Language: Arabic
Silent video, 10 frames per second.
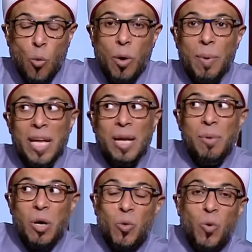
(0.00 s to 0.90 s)

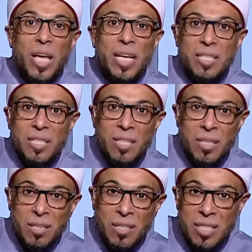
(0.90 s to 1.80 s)
وبينما هو
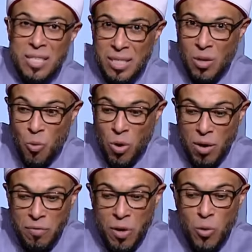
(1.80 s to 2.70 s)
يسير
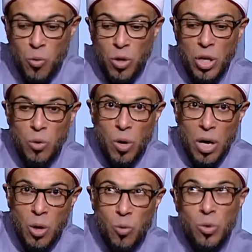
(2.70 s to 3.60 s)
استوقفه
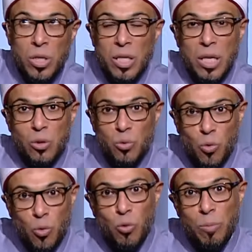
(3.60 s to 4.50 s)
حوار
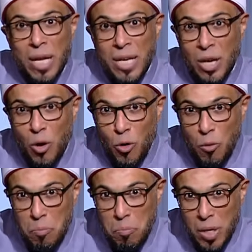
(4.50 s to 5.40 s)
يدور بين
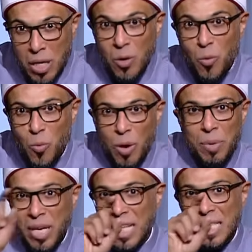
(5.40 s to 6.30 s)
أم
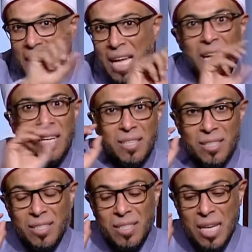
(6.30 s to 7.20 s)
وبنتها
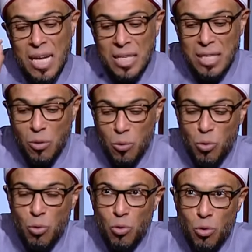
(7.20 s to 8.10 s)

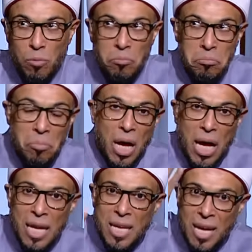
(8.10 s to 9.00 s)
تقول الأم
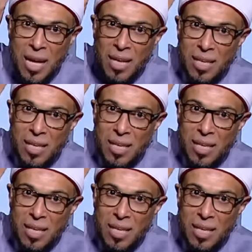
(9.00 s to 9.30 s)
هيا